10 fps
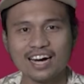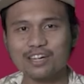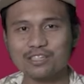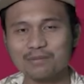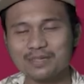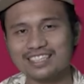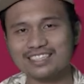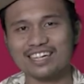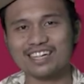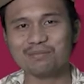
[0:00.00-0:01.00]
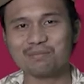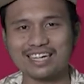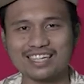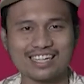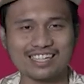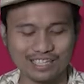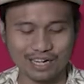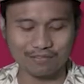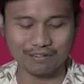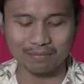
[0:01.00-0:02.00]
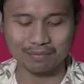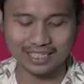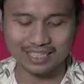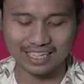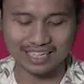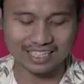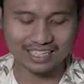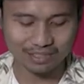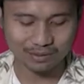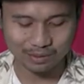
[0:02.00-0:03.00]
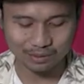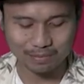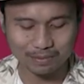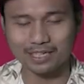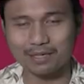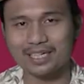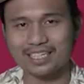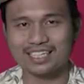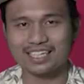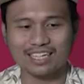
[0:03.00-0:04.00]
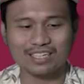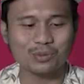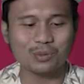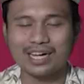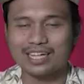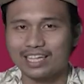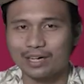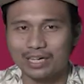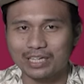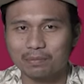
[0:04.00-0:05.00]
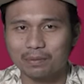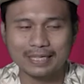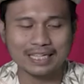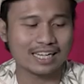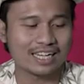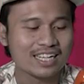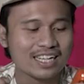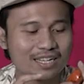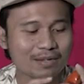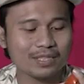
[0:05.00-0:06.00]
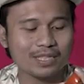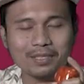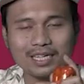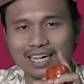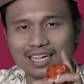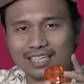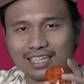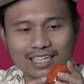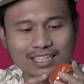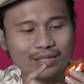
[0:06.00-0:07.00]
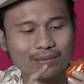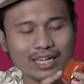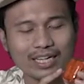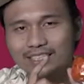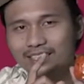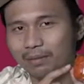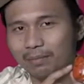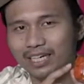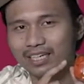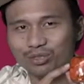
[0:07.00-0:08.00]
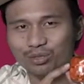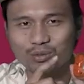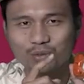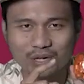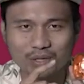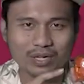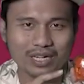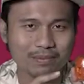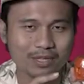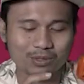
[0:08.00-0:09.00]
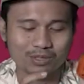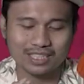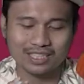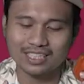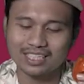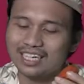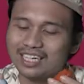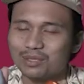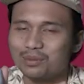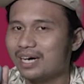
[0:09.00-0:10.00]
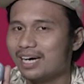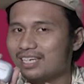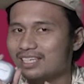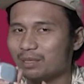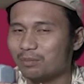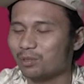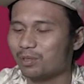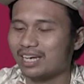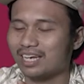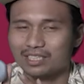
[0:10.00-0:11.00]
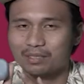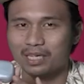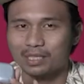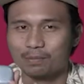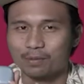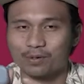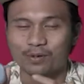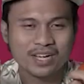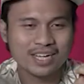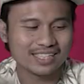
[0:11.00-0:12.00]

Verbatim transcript: Halo Sobat Next Trend, balik lagi sama Fahmi. Kali ini gue sudah bersama dengan dua TWS berbeda. Yang pertama ada TWS JBL Tune 225 Ghost Edition, yang kedua ada Samsung Galaxy Buds Pro.